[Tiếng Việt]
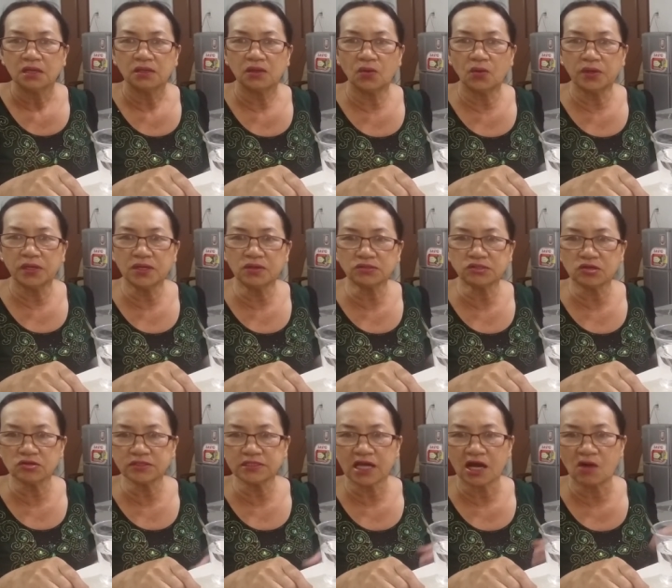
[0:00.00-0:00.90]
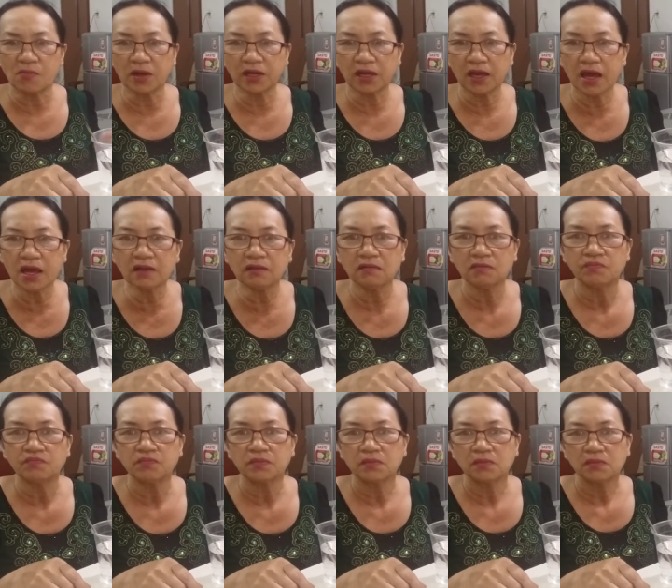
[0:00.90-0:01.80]
nồi nhiêu son chảo bắt hết
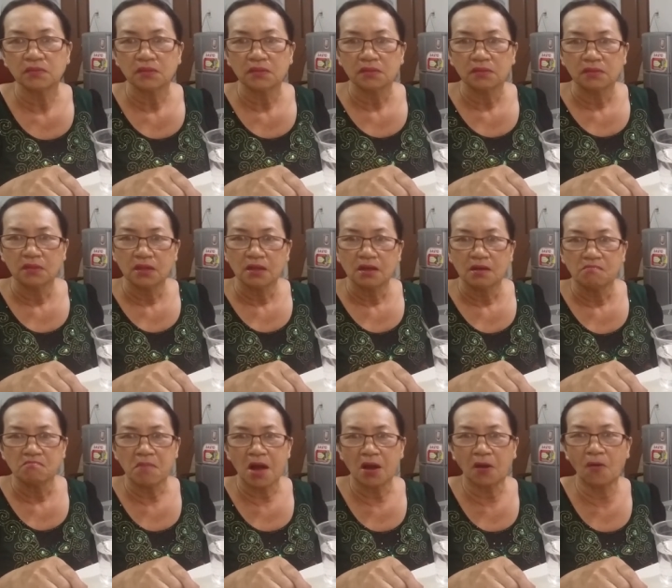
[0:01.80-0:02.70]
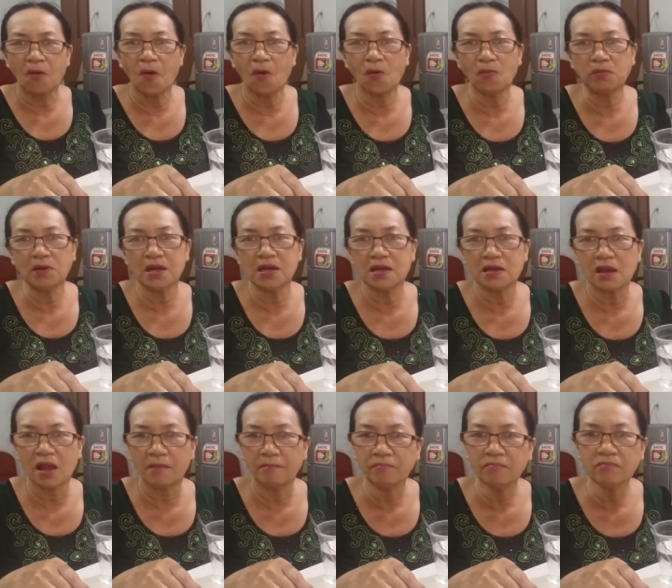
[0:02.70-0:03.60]
mà cô cũng lì
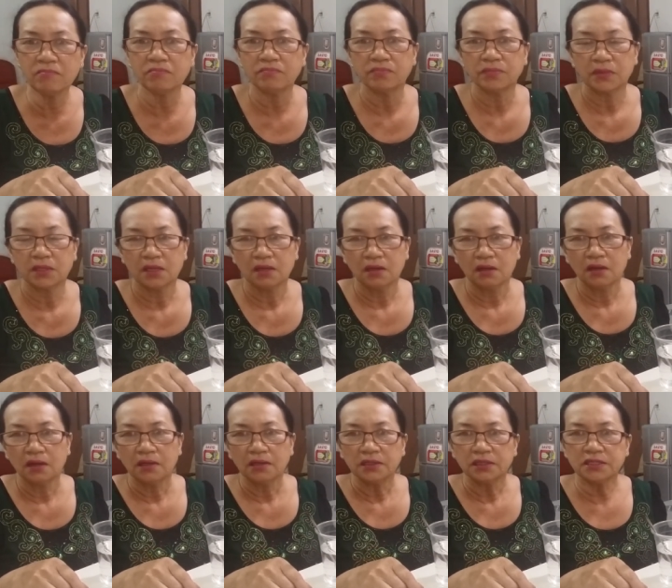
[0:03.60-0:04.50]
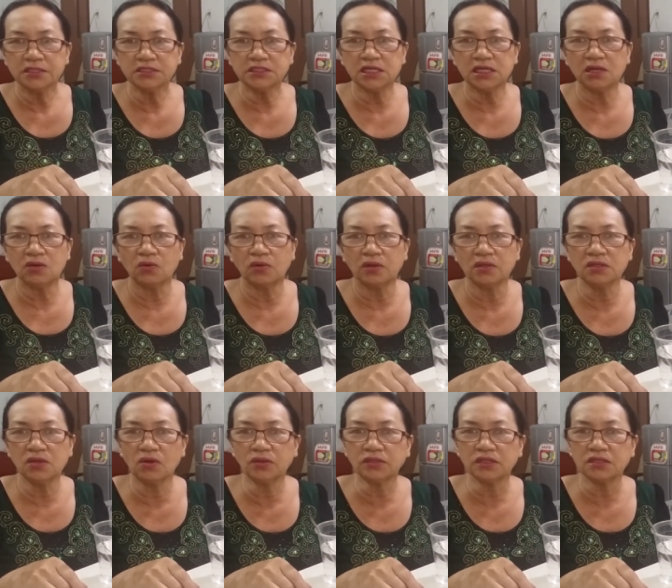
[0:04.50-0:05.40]
lắm đến chiều nó
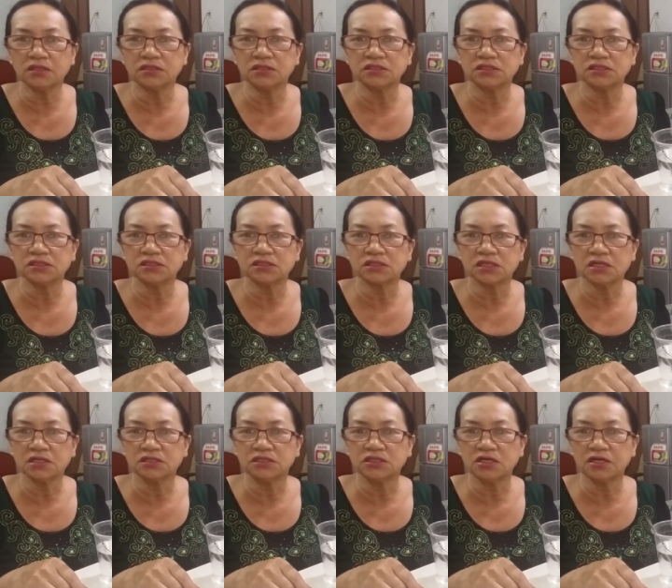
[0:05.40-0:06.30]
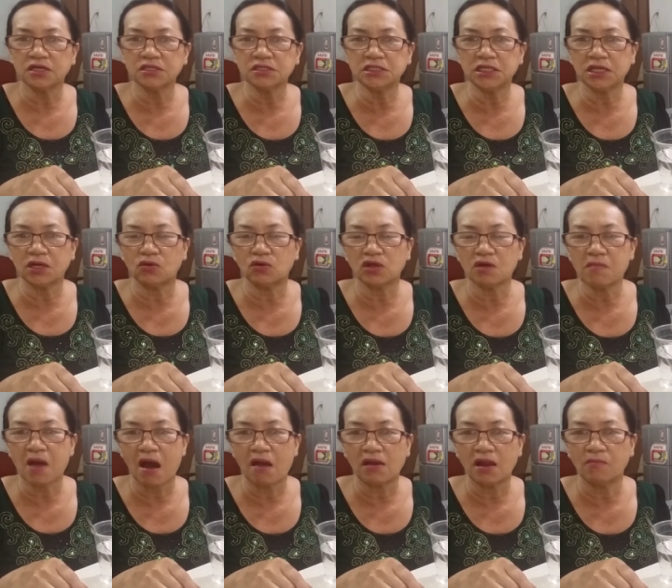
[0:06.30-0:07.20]
nhốt từ từ trưa đến chiều nó
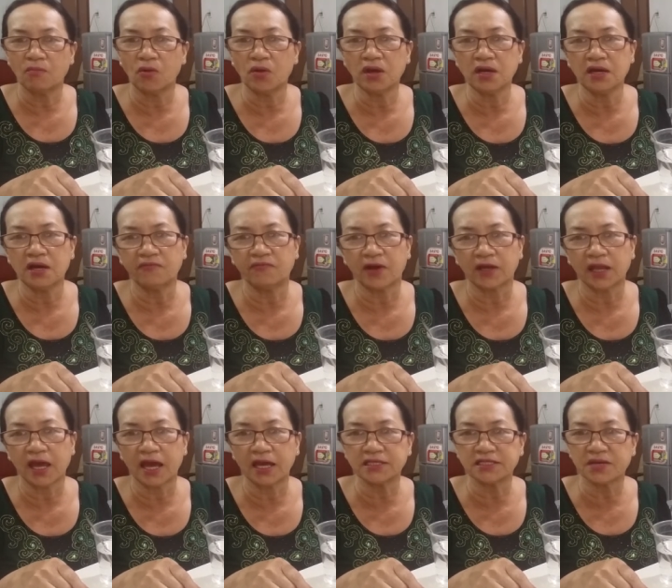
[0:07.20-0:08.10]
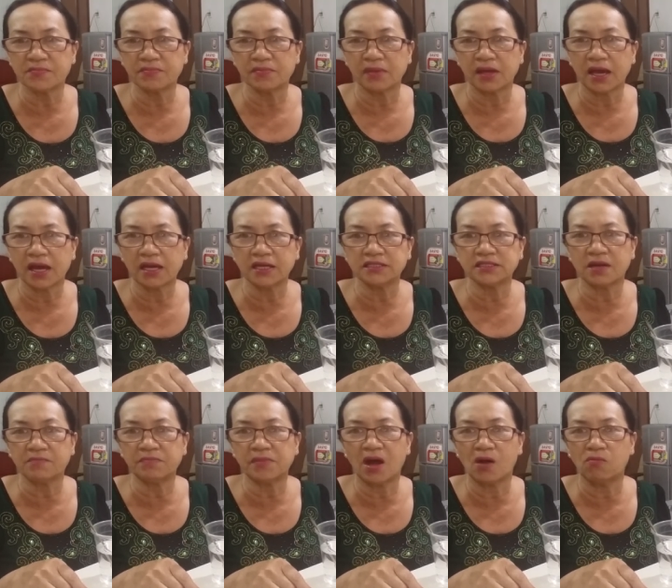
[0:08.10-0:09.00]
bảo là mỗi người phạt 200
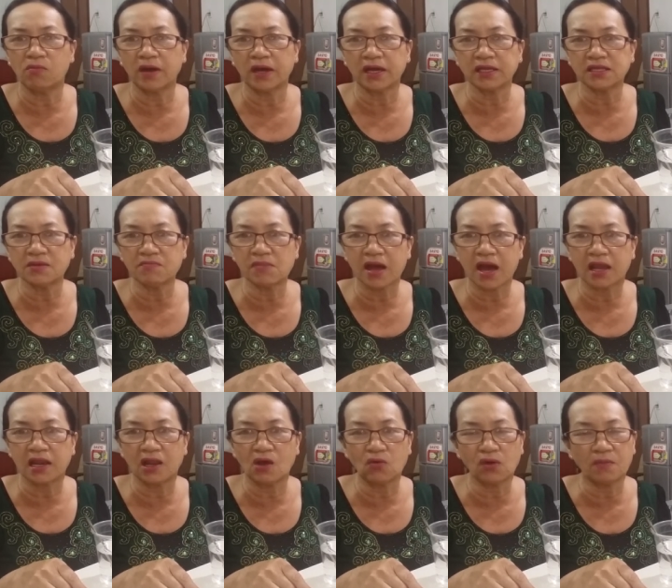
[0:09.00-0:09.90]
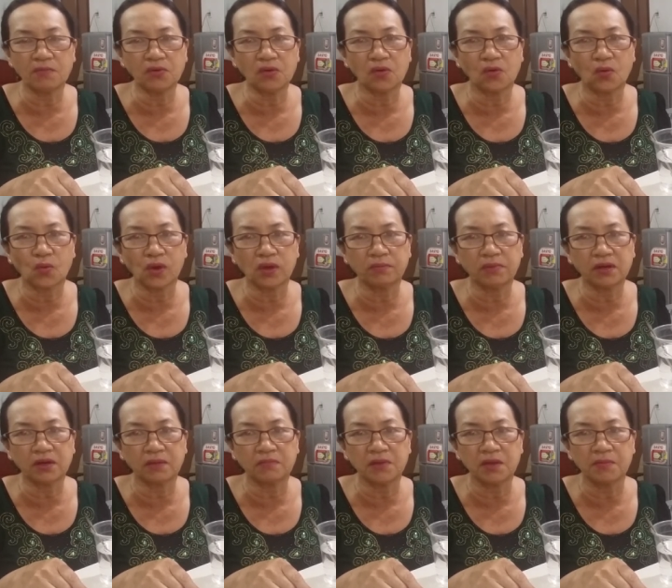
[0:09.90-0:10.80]
200 đồng 200 ngàn lâu lắm rồi quên
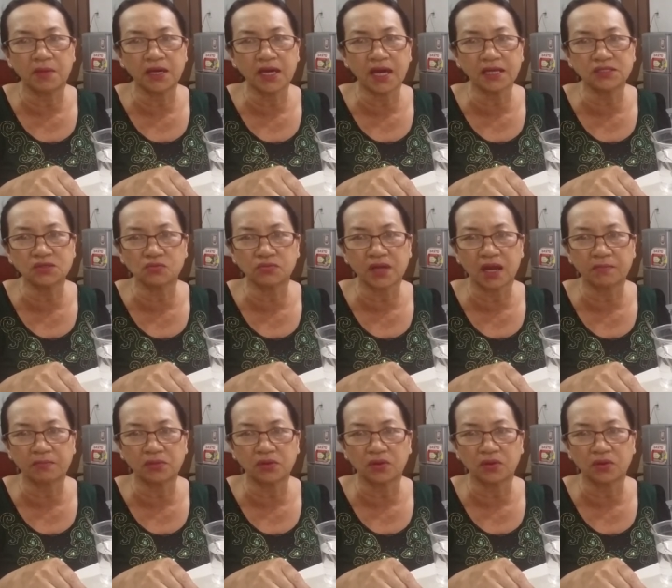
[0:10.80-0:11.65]
mất là mười mấy hai chục năm